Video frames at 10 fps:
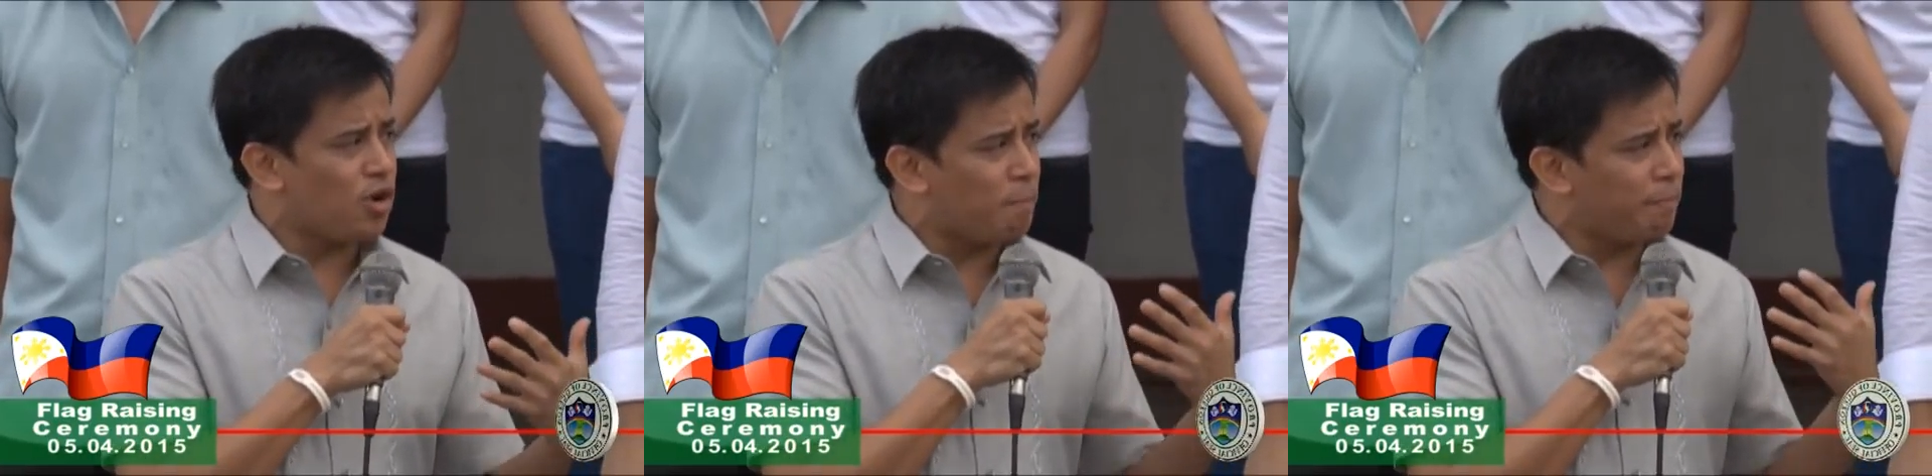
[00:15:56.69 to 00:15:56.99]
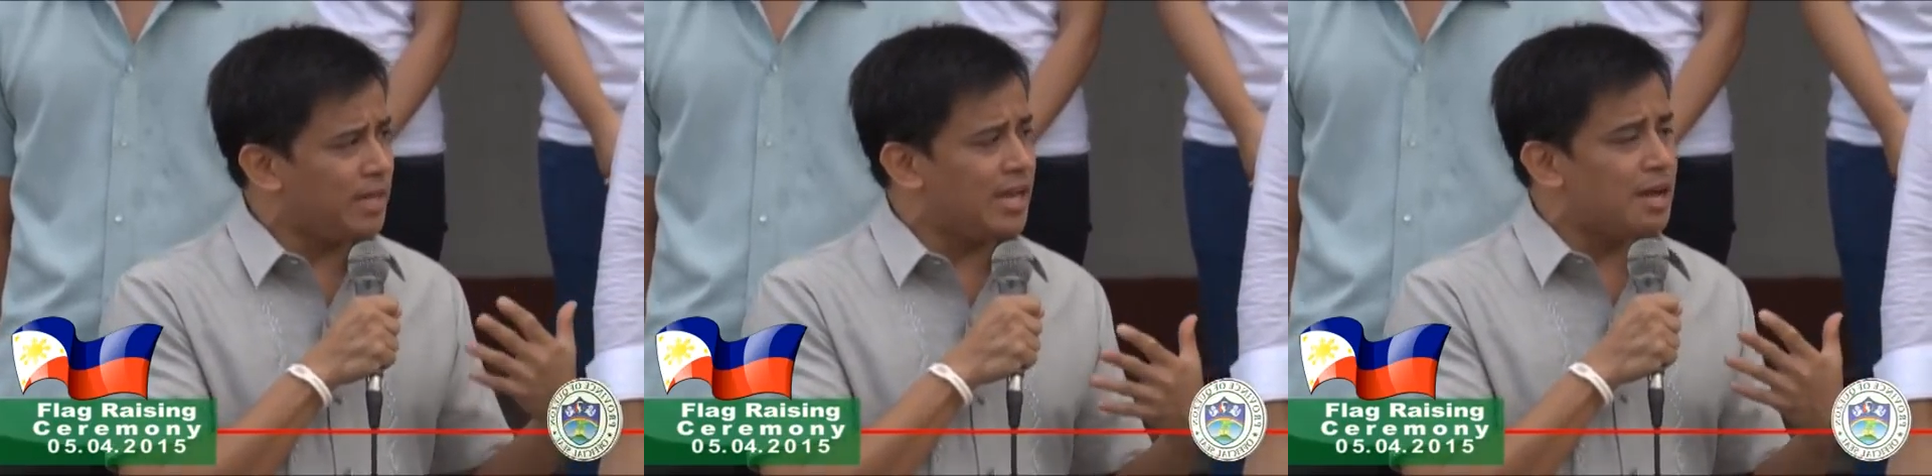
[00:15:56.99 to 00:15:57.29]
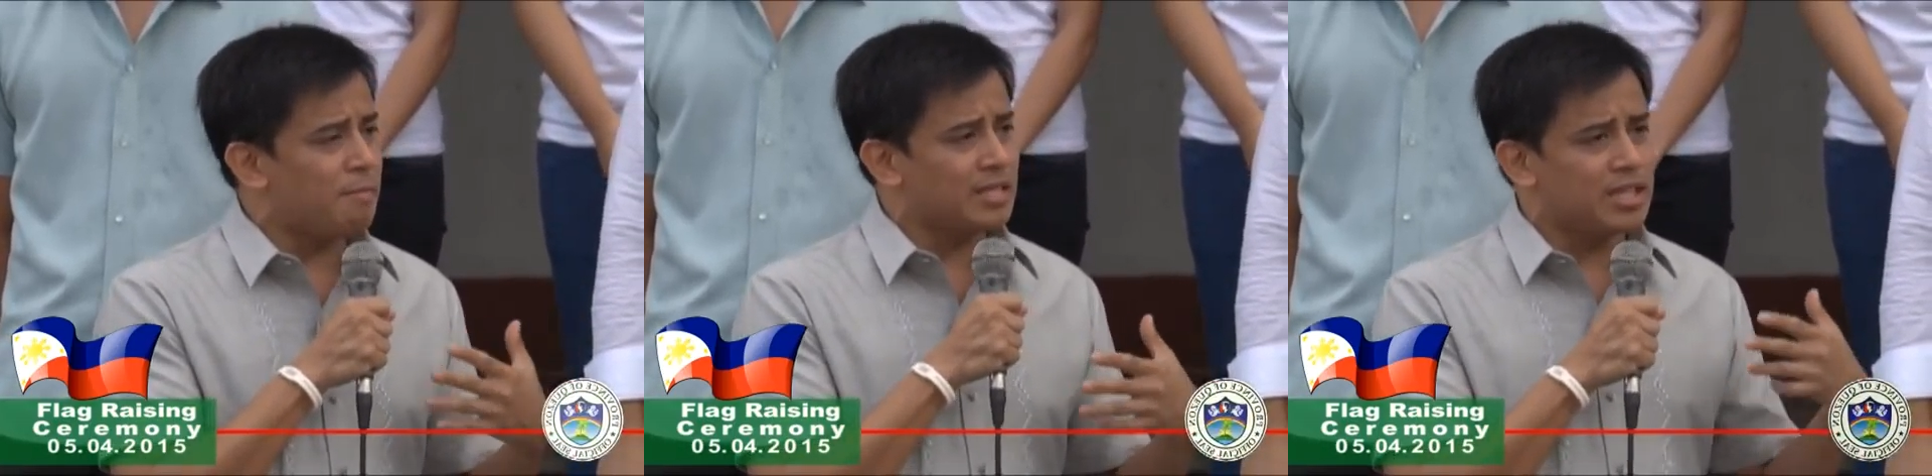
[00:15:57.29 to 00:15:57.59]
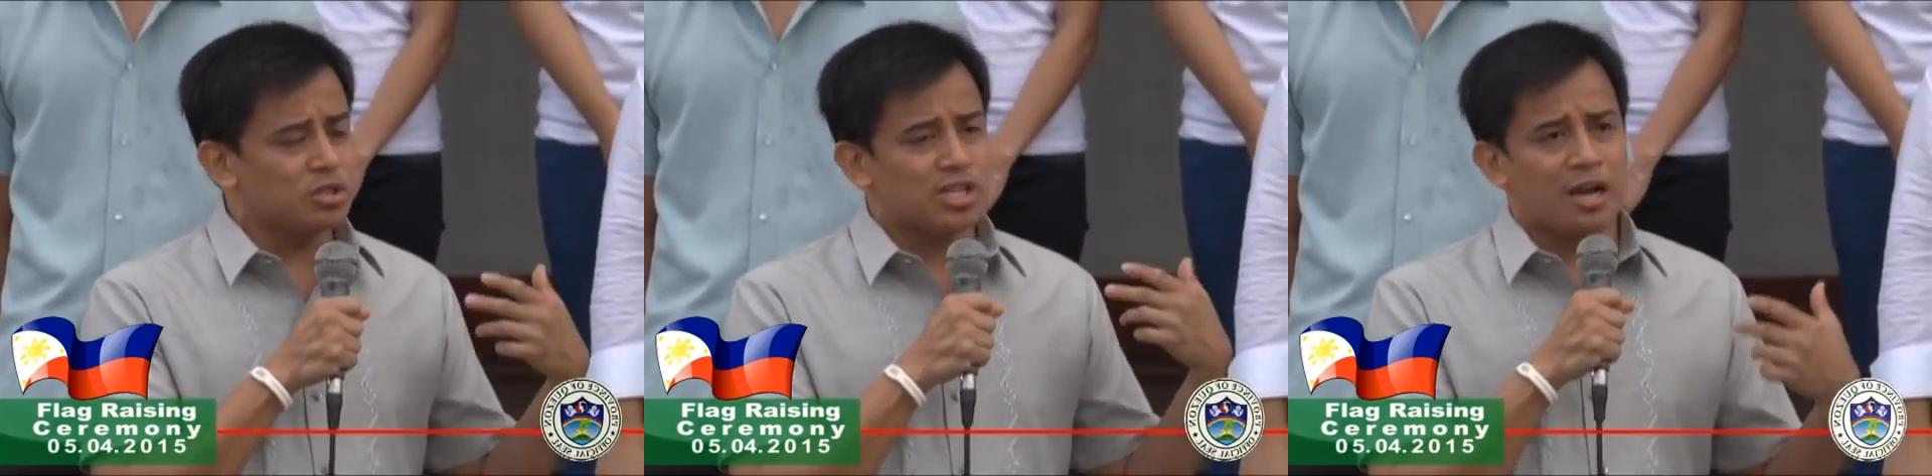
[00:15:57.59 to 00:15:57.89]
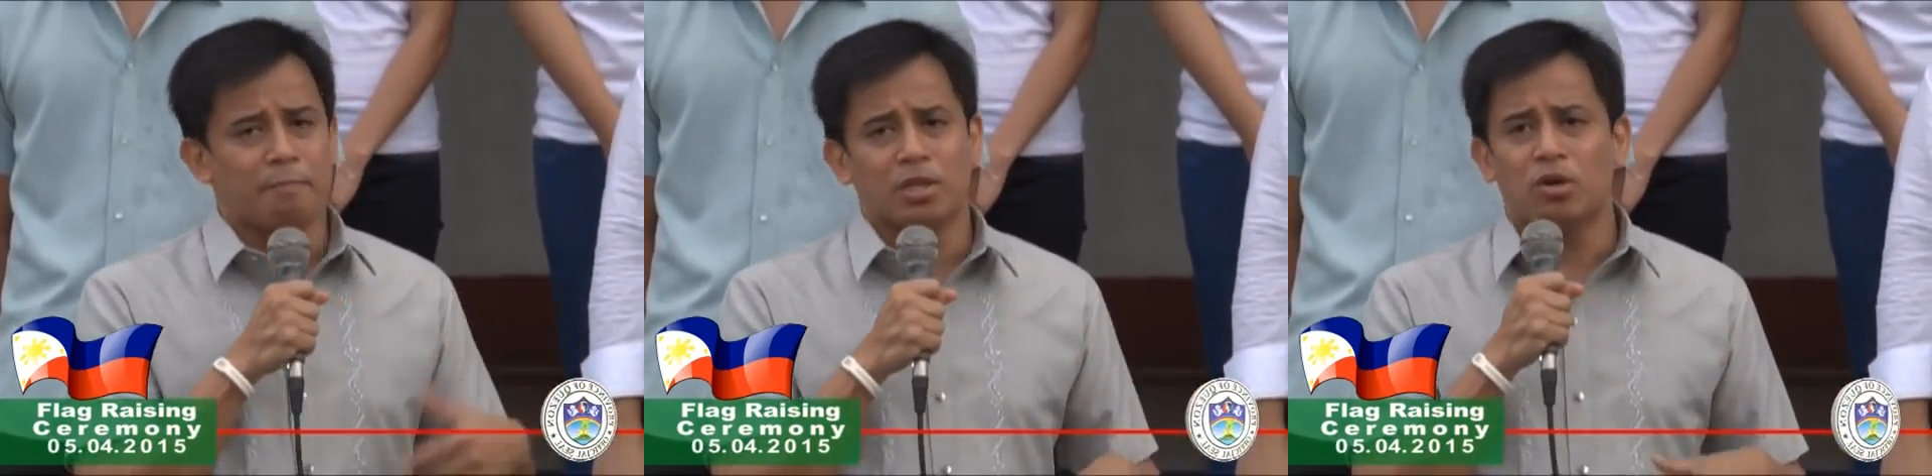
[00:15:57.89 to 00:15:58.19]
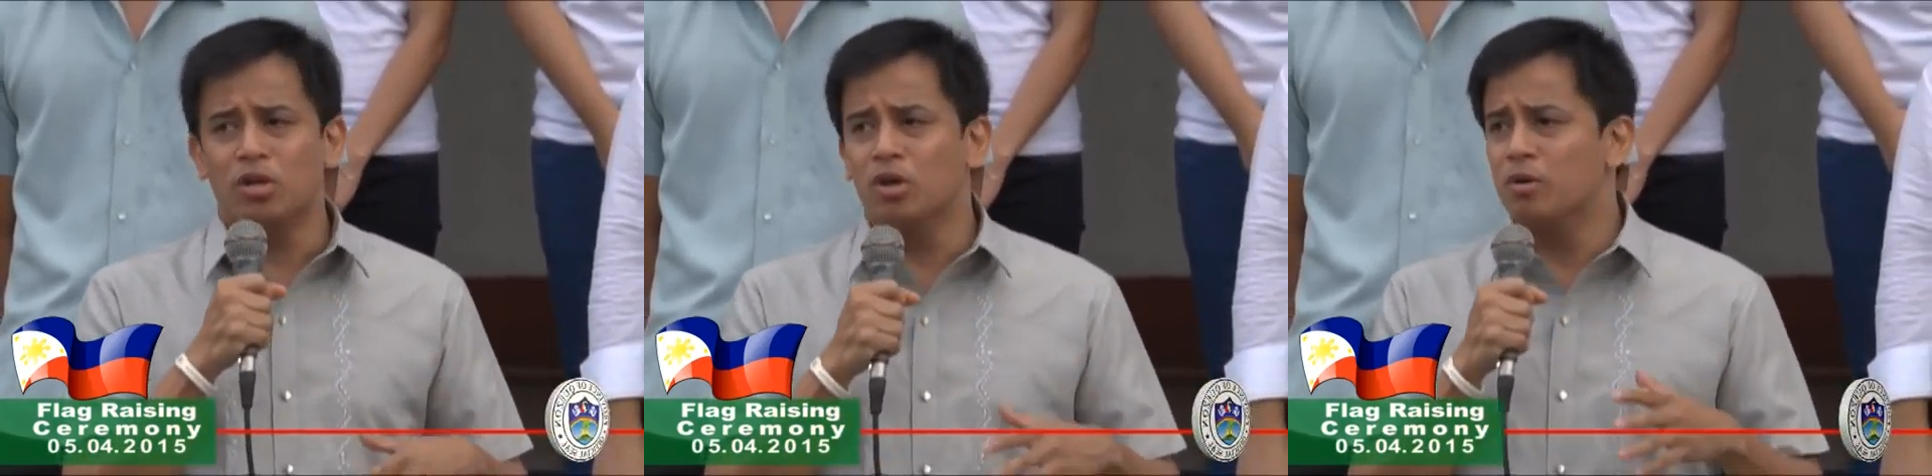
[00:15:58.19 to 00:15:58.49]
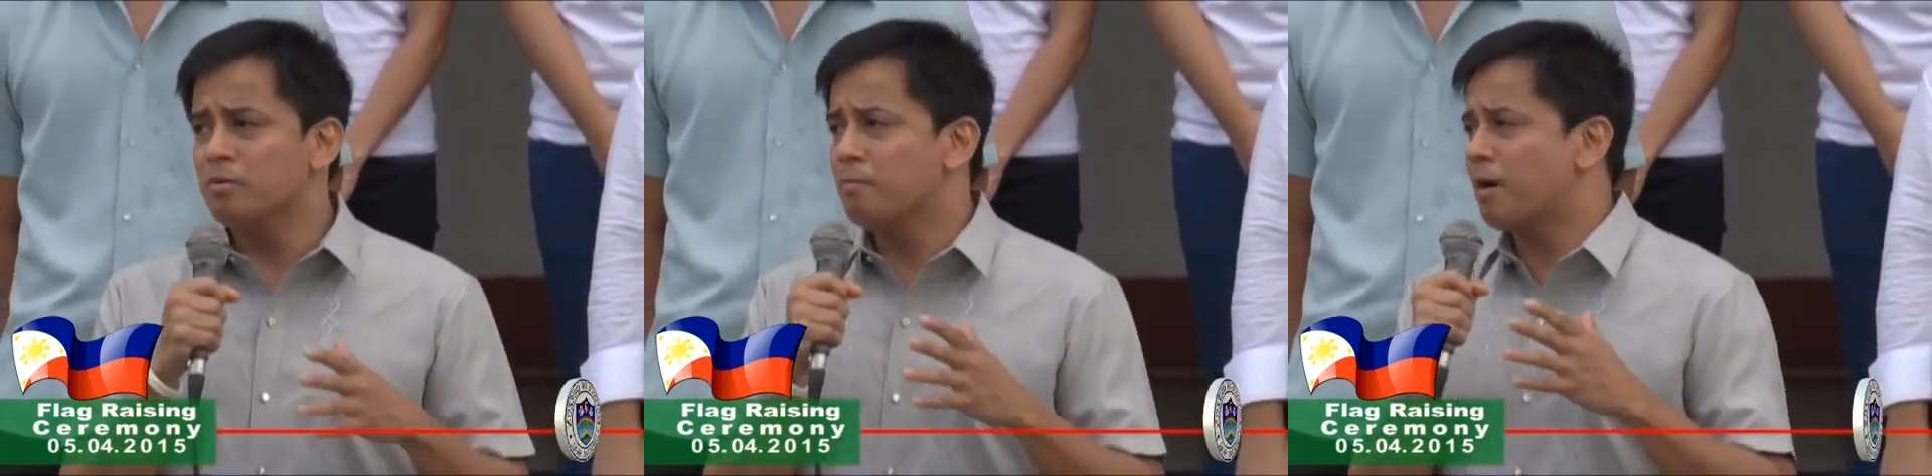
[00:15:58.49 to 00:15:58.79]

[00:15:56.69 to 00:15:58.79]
campaign lamang dito sa Kapitolyo,